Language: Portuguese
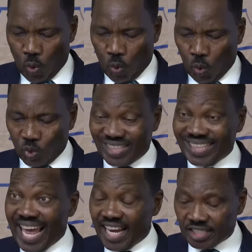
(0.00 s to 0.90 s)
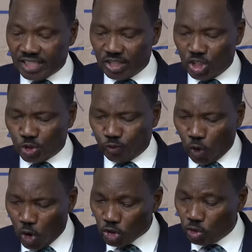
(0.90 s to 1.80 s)
O teste de
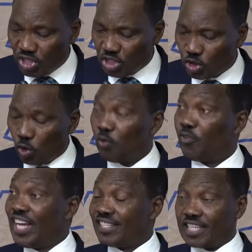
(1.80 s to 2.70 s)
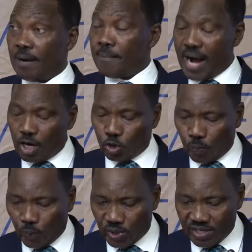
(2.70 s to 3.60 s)
esforço de solvência
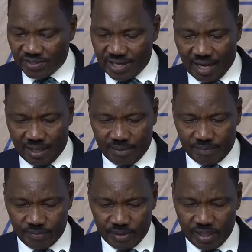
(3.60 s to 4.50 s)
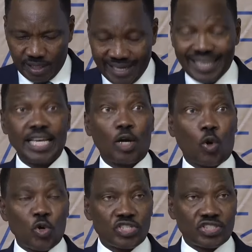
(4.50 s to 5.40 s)
macroprudencial, que
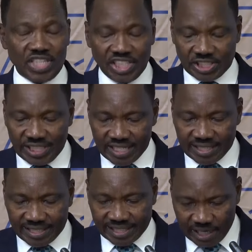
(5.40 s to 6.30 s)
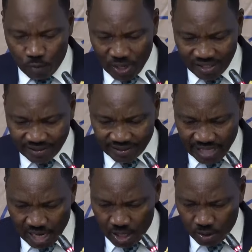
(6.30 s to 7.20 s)
consiste na
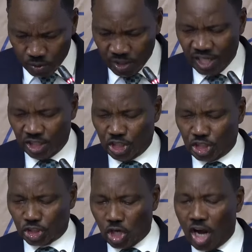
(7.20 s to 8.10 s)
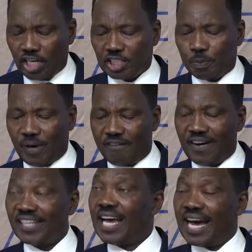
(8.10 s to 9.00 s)
simulação de choques para
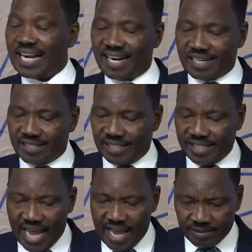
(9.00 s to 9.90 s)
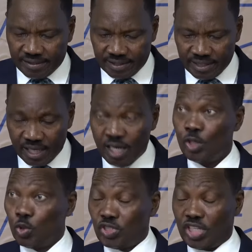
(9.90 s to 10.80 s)
avaliar a resiliência
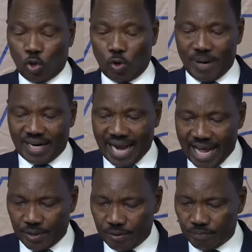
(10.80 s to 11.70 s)
do setor bancário,